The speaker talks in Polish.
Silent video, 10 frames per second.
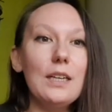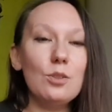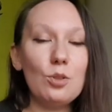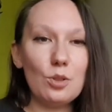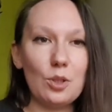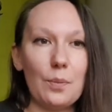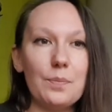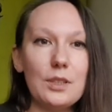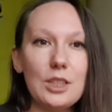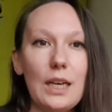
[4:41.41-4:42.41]
No to co?
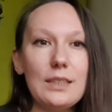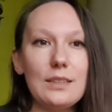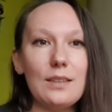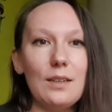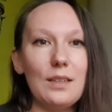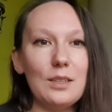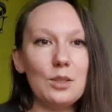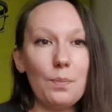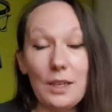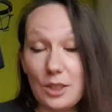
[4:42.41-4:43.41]
Czas e,
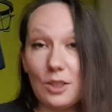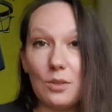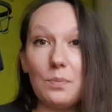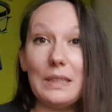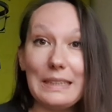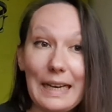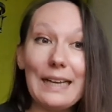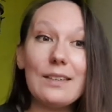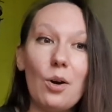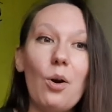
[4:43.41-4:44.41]
zobaczyć sobie,
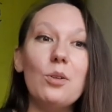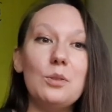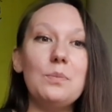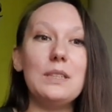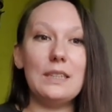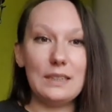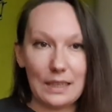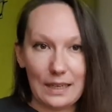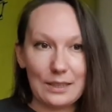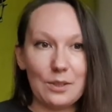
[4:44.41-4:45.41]
jak
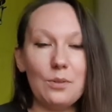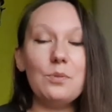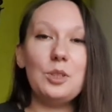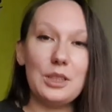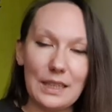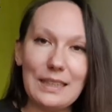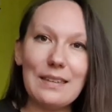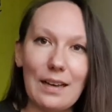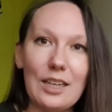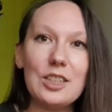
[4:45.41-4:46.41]
odmieniają się
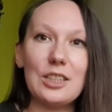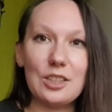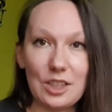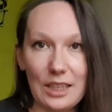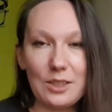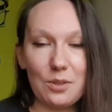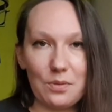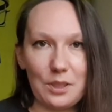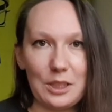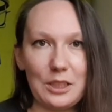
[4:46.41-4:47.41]
nasze
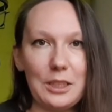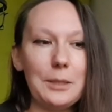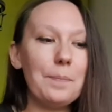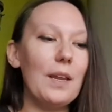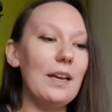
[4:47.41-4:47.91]
czasowniki.